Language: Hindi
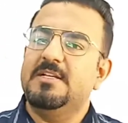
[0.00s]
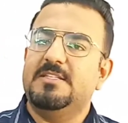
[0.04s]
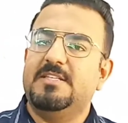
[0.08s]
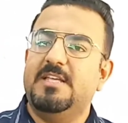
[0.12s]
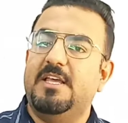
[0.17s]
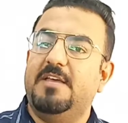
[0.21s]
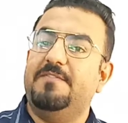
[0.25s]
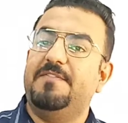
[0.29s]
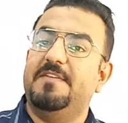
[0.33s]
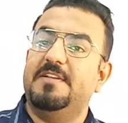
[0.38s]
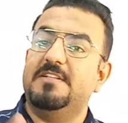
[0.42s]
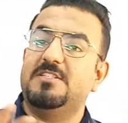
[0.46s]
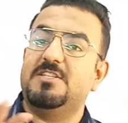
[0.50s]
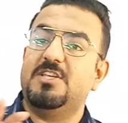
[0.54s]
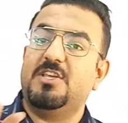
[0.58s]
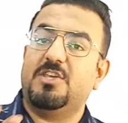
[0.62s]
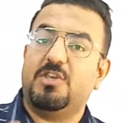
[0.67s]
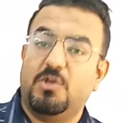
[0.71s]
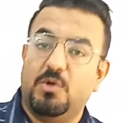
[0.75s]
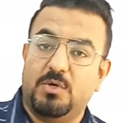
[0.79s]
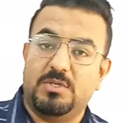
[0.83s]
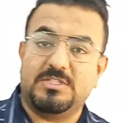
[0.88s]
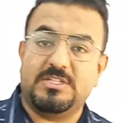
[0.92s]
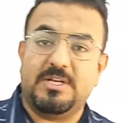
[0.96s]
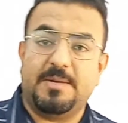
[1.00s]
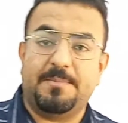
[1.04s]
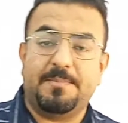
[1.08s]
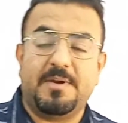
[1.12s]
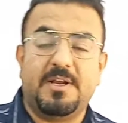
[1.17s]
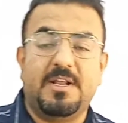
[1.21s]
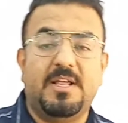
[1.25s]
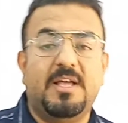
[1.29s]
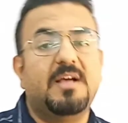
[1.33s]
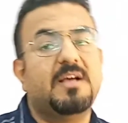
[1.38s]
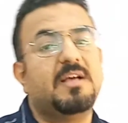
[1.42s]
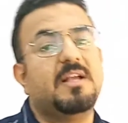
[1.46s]
सेफ एंड सिक्योर
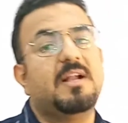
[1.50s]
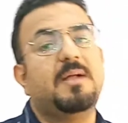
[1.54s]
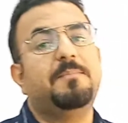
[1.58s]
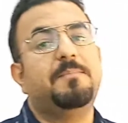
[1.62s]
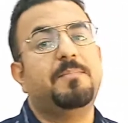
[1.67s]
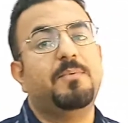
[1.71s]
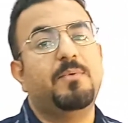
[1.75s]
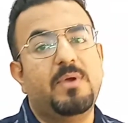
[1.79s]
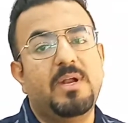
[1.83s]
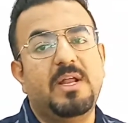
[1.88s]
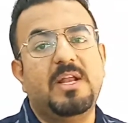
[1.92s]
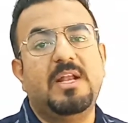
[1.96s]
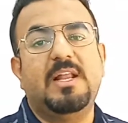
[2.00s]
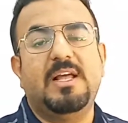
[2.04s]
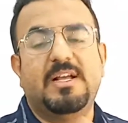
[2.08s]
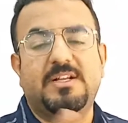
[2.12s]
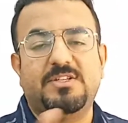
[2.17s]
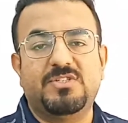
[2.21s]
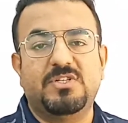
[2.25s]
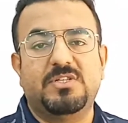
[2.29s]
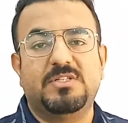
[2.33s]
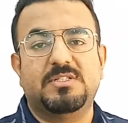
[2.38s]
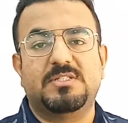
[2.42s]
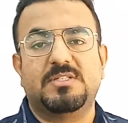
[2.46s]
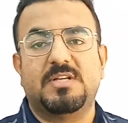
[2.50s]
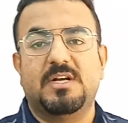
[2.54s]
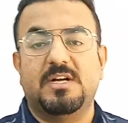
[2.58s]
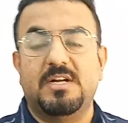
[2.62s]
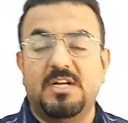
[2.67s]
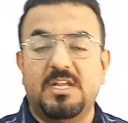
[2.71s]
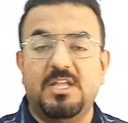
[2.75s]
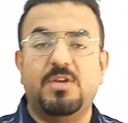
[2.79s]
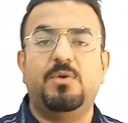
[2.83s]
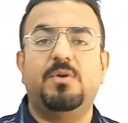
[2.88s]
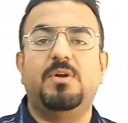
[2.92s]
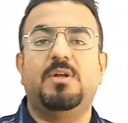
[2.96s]
चैप्टर है अगर आप पूरे लेक्चर्स
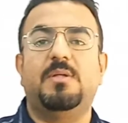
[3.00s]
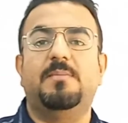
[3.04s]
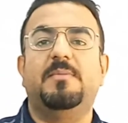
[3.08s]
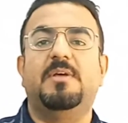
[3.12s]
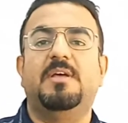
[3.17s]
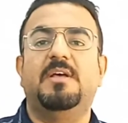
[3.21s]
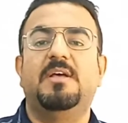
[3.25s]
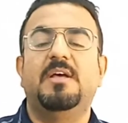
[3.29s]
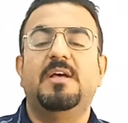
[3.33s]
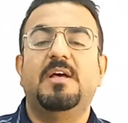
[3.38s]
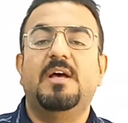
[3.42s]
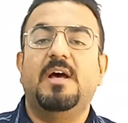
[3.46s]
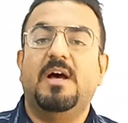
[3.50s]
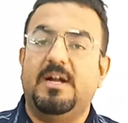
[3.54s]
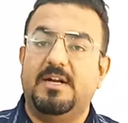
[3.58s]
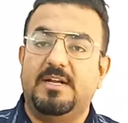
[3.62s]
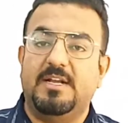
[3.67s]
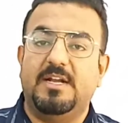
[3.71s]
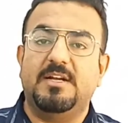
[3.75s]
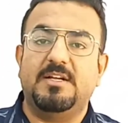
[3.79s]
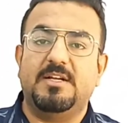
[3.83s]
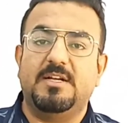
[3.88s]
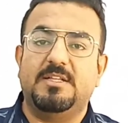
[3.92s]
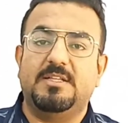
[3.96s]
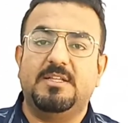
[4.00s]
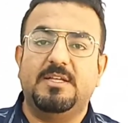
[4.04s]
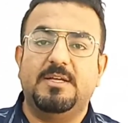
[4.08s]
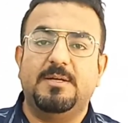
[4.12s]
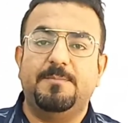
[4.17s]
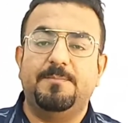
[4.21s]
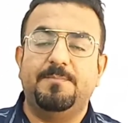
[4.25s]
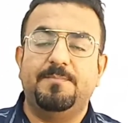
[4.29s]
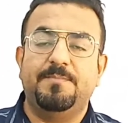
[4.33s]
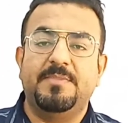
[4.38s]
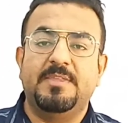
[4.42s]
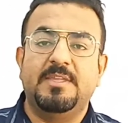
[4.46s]
कंटिन्यूटी में अटेंड करते
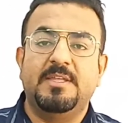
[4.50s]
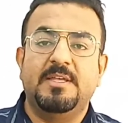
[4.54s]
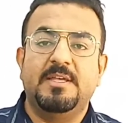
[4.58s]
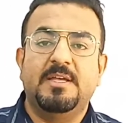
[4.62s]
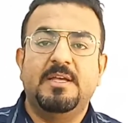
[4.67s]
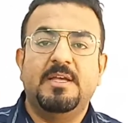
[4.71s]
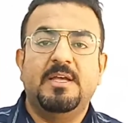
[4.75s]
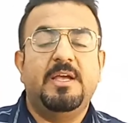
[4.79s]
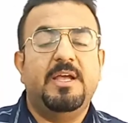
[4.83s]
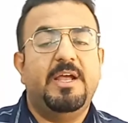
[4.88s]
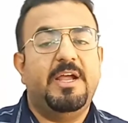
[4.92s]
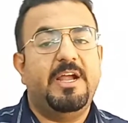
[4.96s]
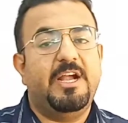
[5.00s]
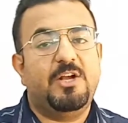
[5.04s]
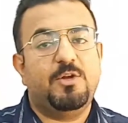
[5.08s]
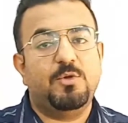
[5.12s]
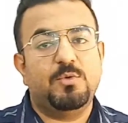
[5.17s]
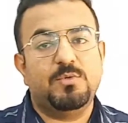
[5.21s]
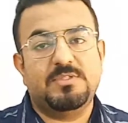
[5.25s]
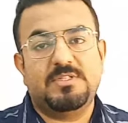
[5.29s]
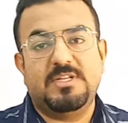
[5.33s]
हैं ए टू